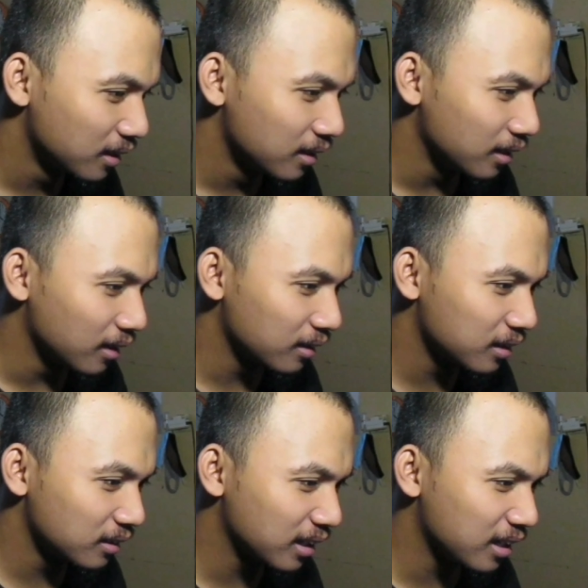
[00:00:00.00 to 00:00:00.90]
uh, di
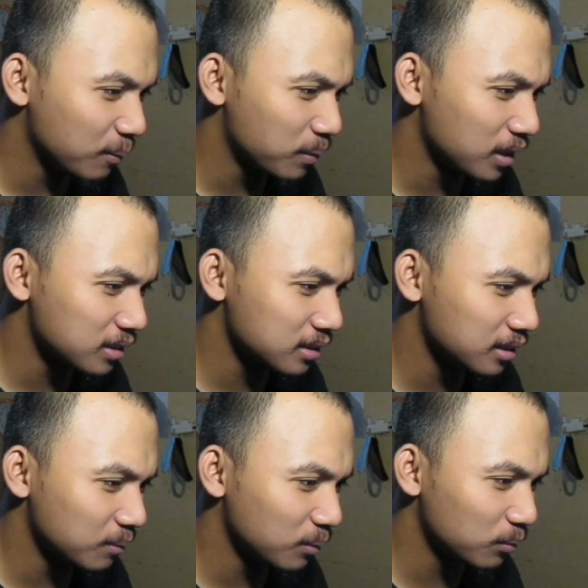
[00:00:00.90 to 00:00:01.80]

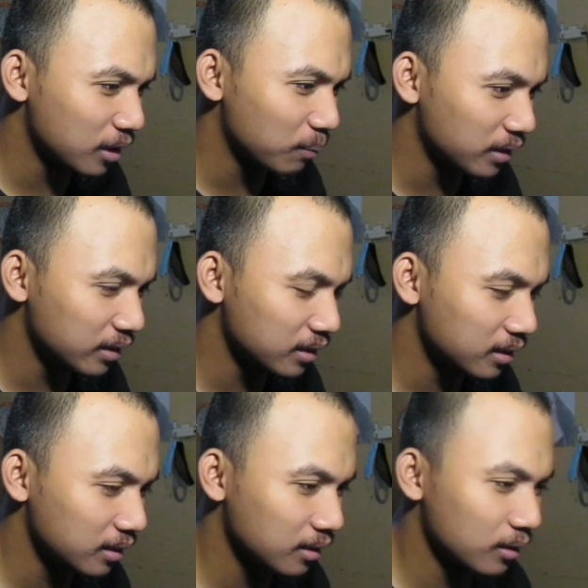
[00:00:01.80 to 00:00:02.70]
1358
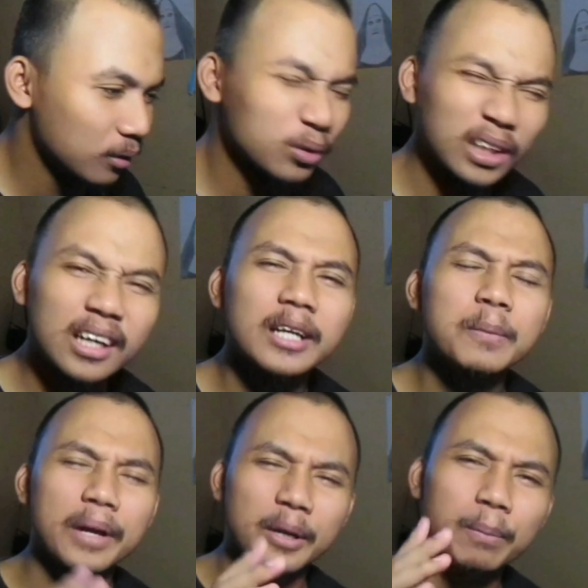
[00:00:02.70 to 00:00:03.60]
ini lu dengerin
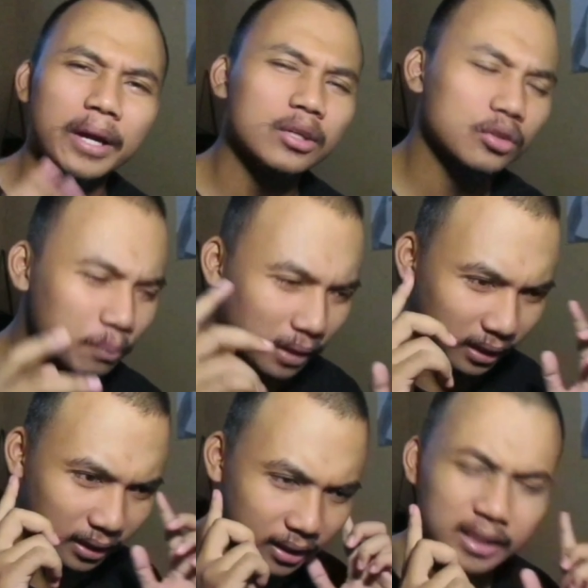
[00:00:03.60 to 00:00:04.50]
baik-baik cuy
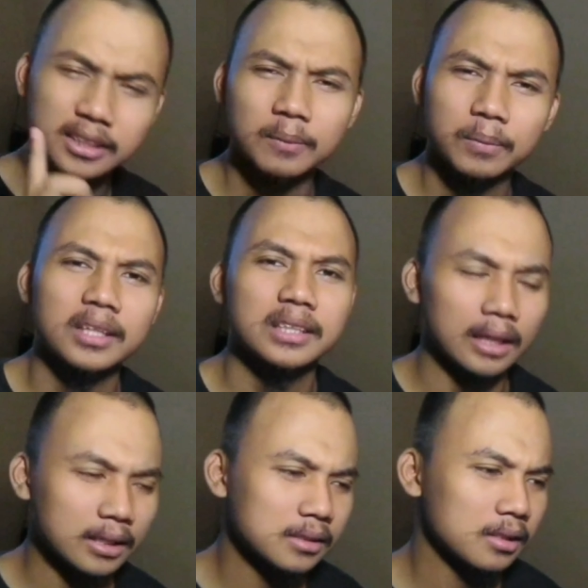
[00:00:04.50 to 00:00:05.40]
pakai headset biar
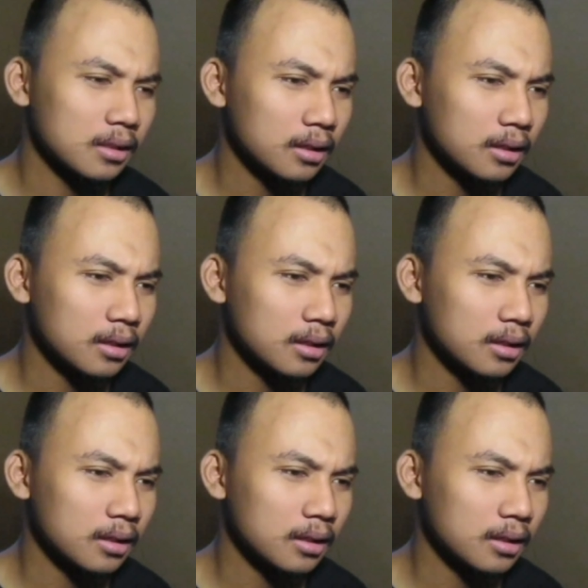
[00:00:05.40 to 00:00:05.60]
jelas ya